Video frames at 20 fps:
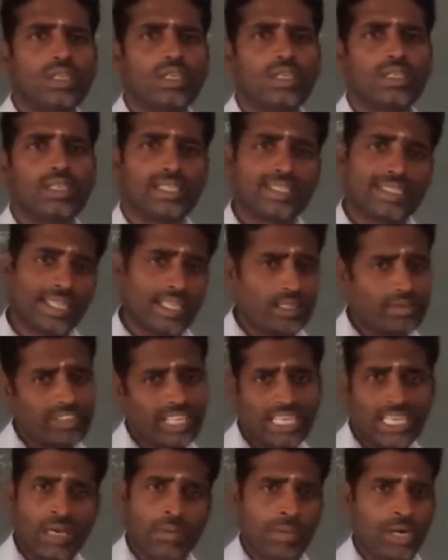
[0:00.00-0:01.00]
டிசைன்
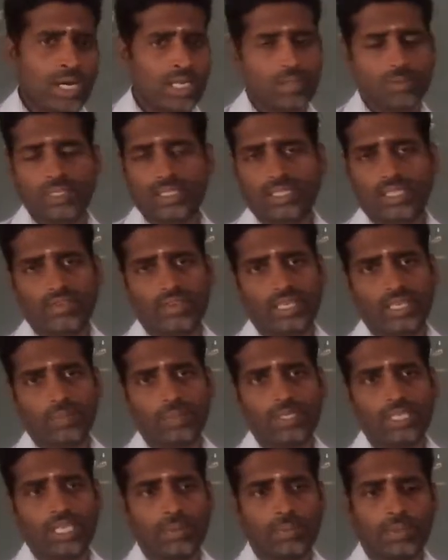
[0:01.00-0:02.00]
வேணால் மாறுமே தவிர
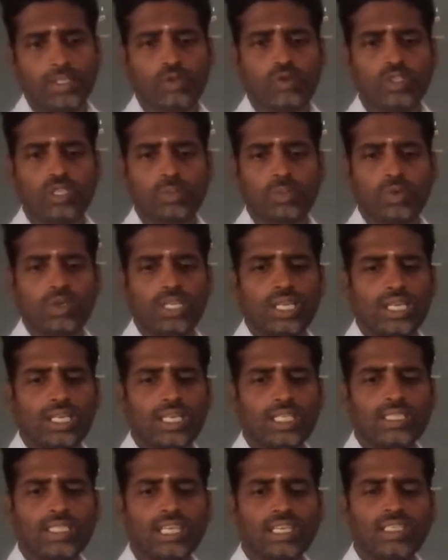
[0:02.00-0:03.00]
இப்போ நெருப்பில் தூக்கி போட்டாக்க
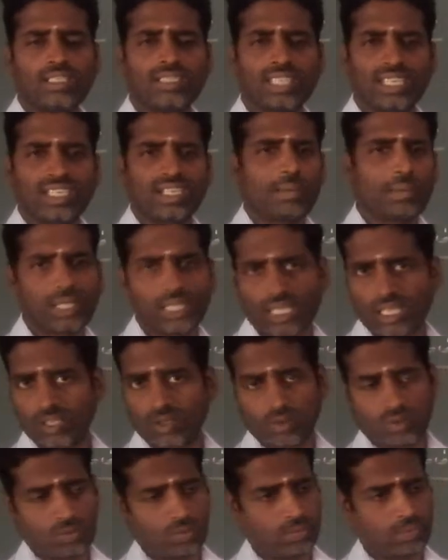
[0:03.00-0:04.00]
தங்கம் தங்கமாக தான்
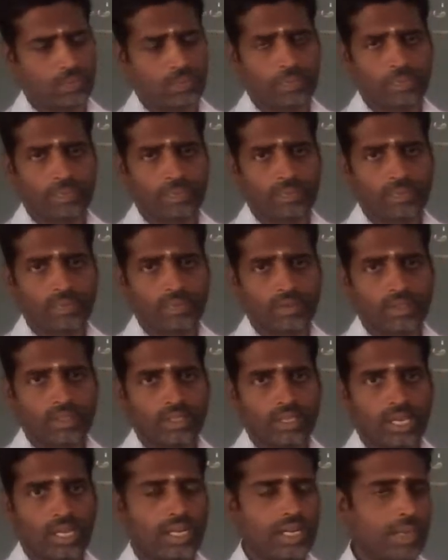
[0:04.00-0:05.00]
இருக்கும்
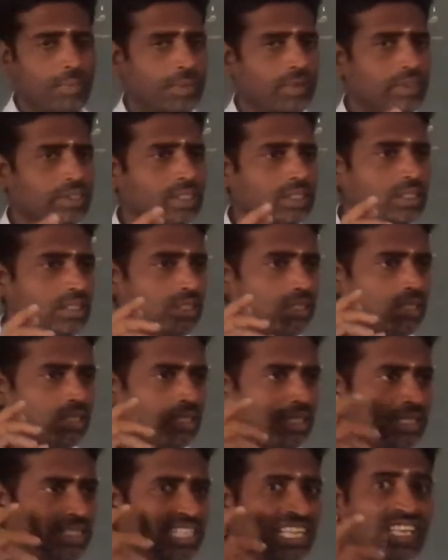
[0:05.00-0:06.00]
ஆனால் நம்ம வந்து
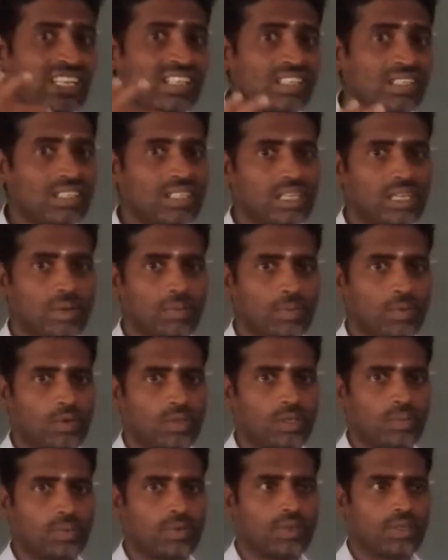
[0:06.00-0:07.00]
டிசைன்
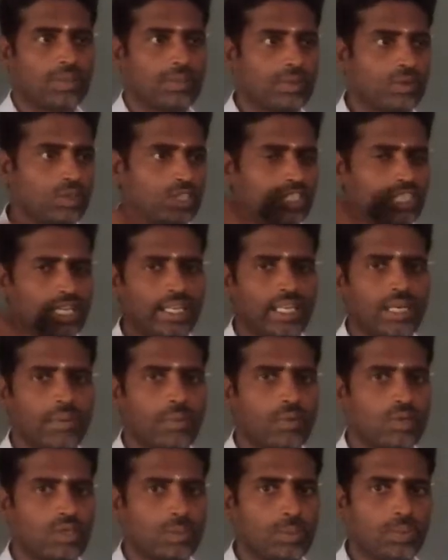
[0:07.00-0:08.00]
போட்டிருப்போம் நம்ம ஒரு செயினாக
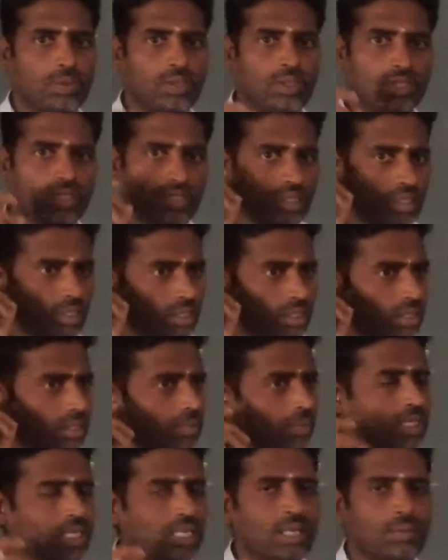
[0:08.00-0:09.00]
போட்டிருப்போம்
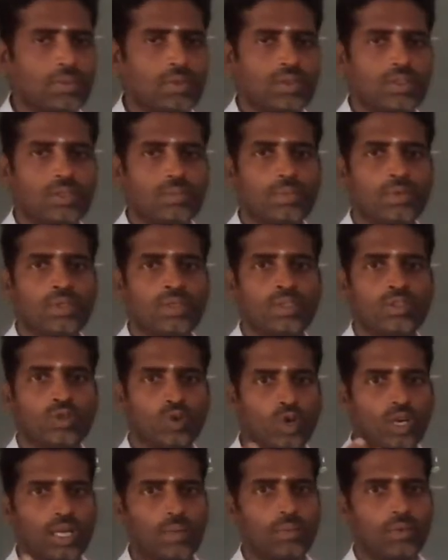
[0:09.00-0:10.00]
ஜிம்கியாக போட்டிருப்போம்
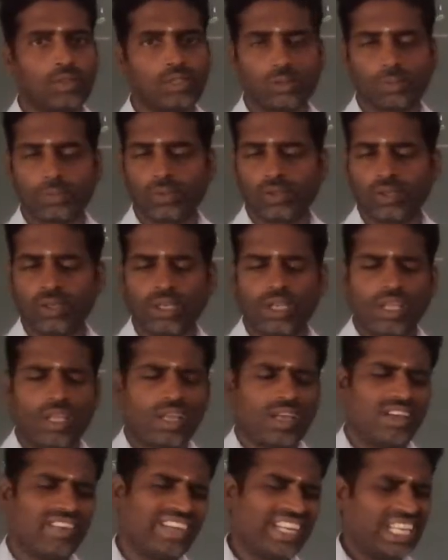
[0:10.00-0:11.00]
தோடா போட்டிருப்போம்
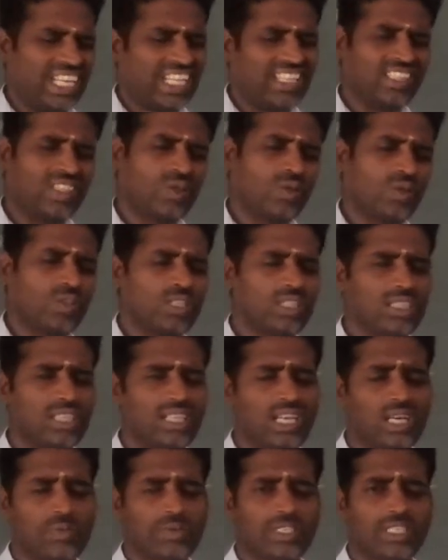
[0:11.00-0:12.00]
வேறு எந்த ஒரு இதில்
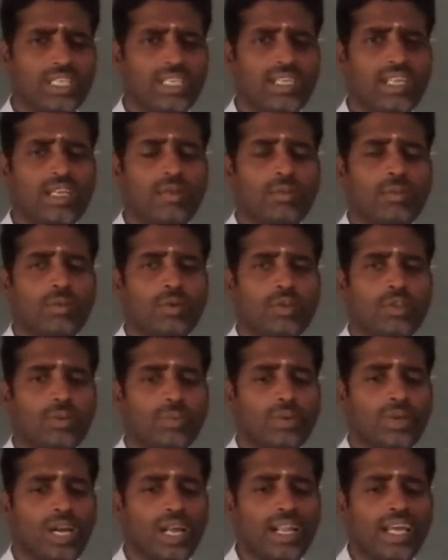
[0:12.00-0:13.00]
ஆப்ஷன்லனாலும் நம்ம
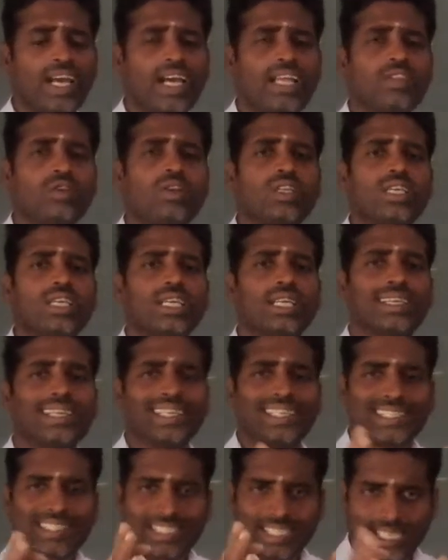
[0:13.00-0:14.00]
போட்டிருப்போம் ஆனால் அதோடைய
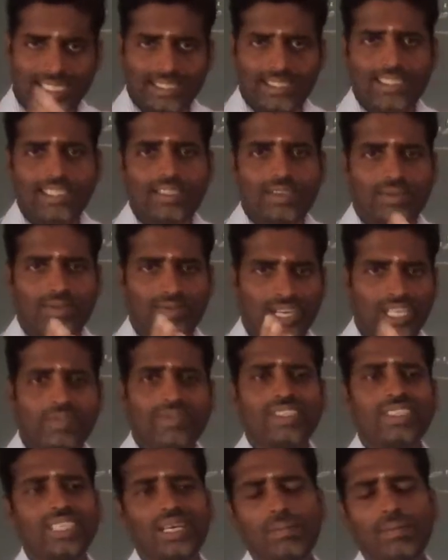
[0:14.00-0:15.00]
ஸ்ட்ரக்சர்
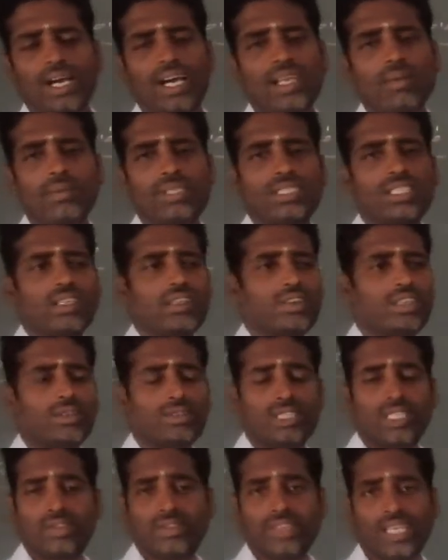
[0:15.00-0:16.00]
வடிவம் தான் மாறுமே தவிர
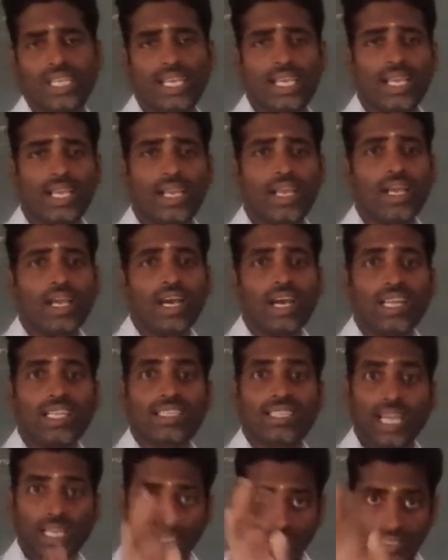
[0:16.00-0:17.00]
தவிர
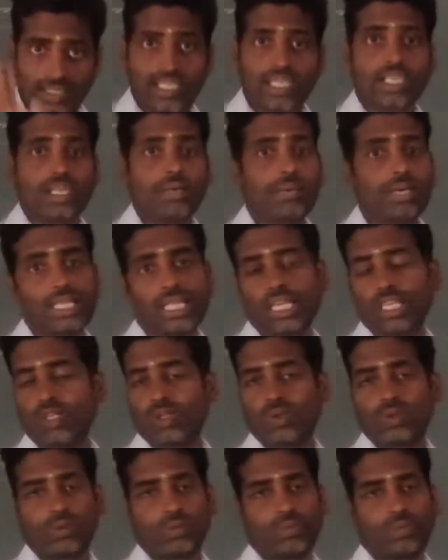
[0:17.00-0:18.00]
ஆனால் தங்கம் தங்கமாக தான்
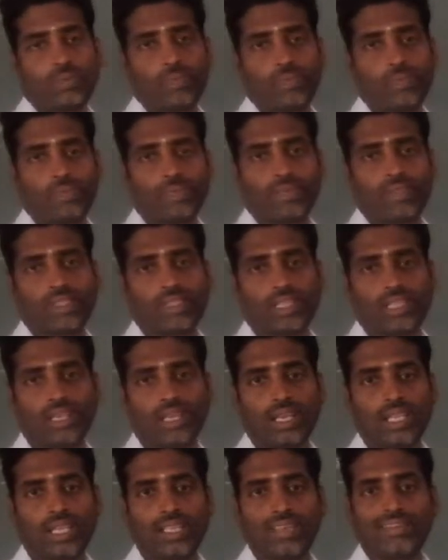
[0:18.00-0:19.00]
இருக்கும்
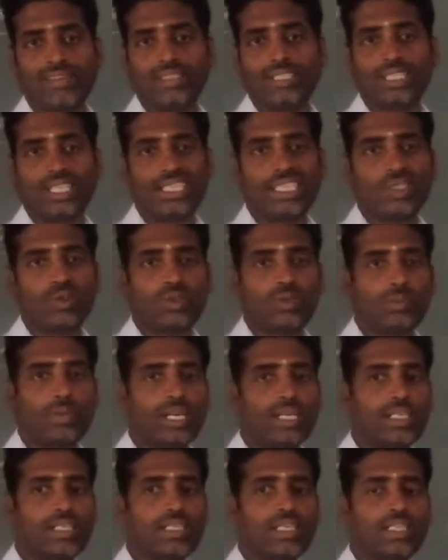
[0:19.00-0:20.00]
அதில் வந்து எந்த ஒரு
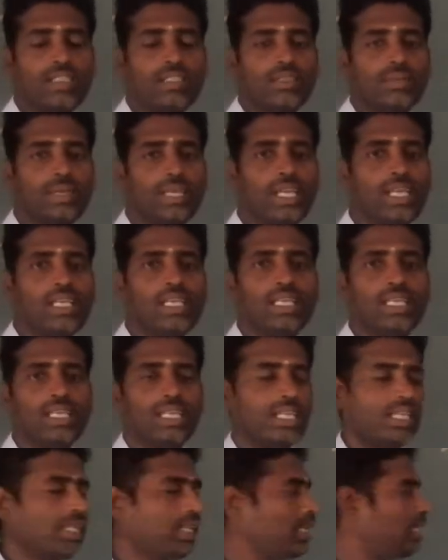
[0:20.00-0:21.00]
மாற்று கருத்துமே
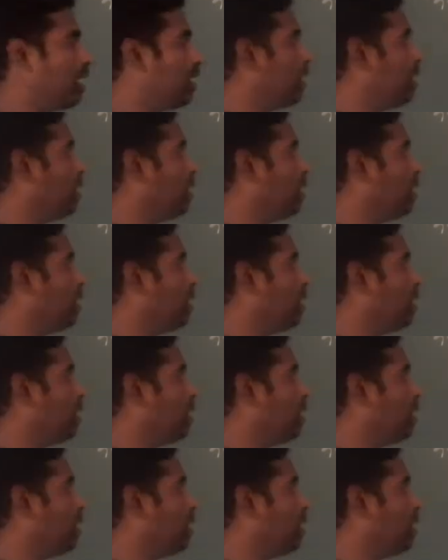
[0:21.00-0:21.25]
இல்லை